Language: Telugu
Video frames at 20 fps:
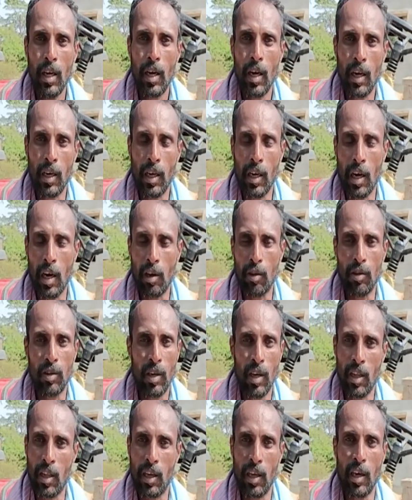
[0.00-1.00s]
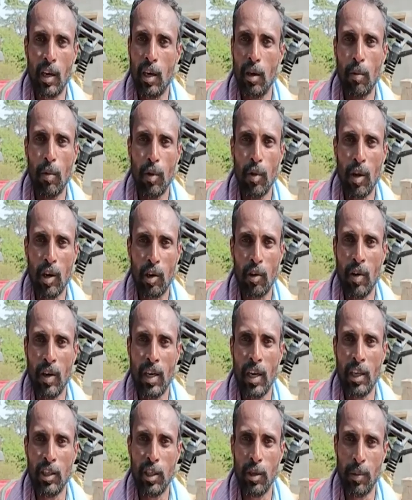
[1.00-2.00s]
అని అడిగితే నా దగ్గర డబ్బులు దొరకవండి
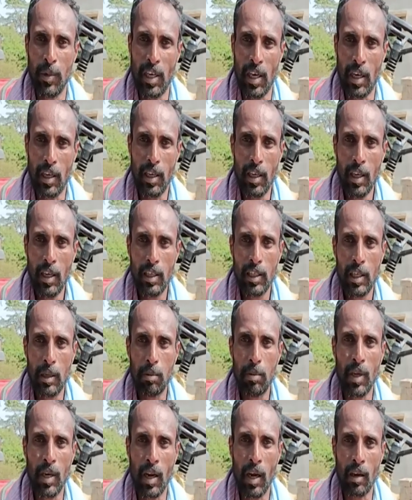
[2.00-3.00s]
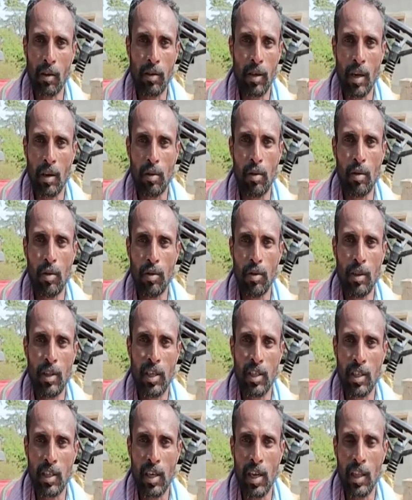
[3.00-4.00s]
అని చెప్పిన చెప్తే నాకు టక్కు గురించి
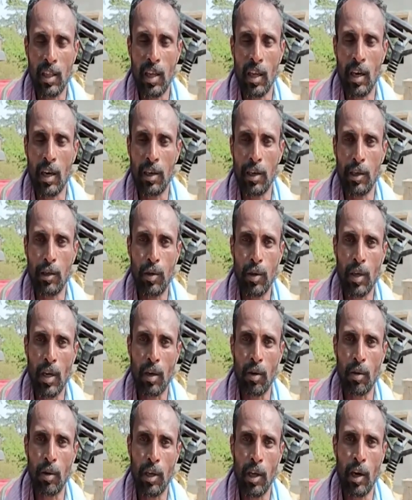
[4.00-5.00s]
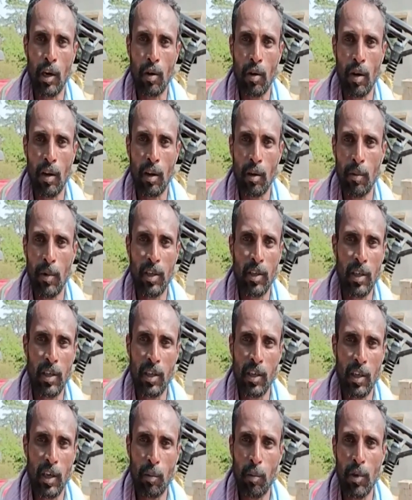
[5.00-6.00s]
తీసుకెళ్తాను నేను టక్కు ఏరేటోళ్ళకి పెట్టి
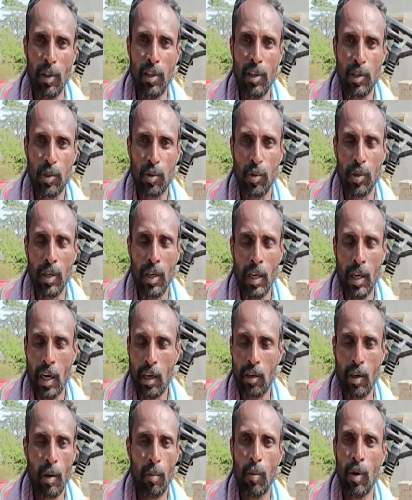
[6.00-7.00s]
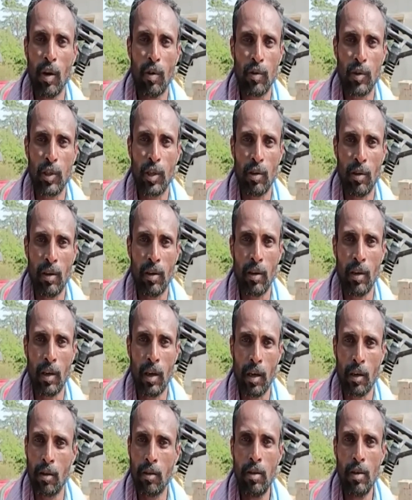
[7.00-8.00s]
నేను డబ్బులు తీసుకుంటా నాకు డబ్బులు అవసరం
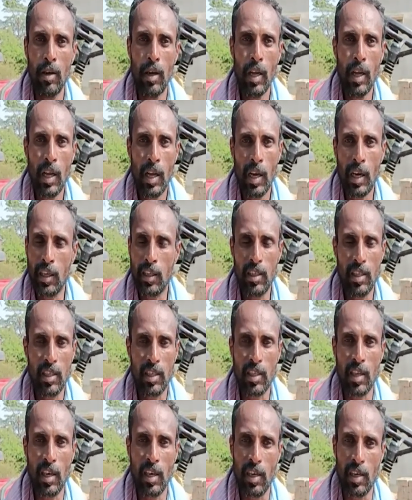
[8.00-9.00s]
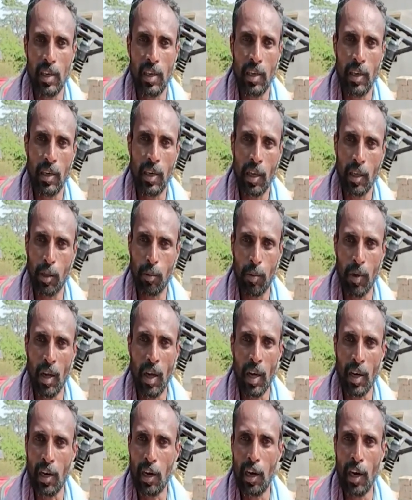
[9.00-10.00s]
అన్నారు అని తీసుకెళ్ళాను నాకు
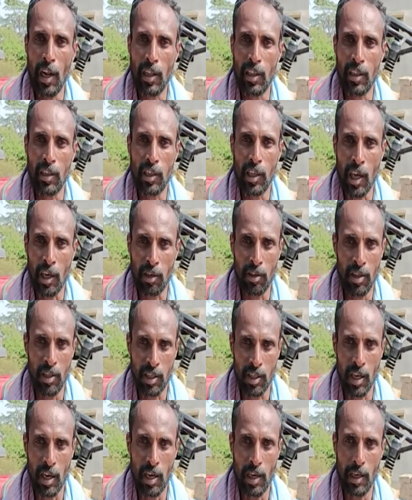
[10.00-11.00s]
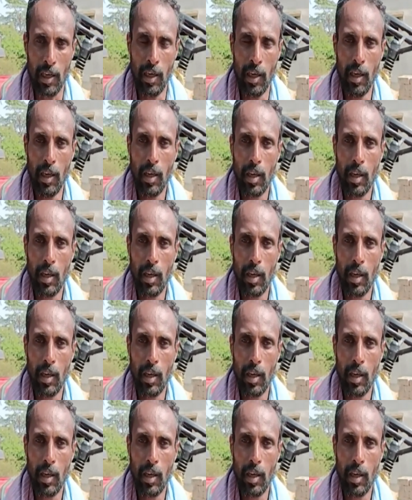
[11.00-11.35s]
ఆరు నెలలు టక్కు తీసుకెళ్ళాను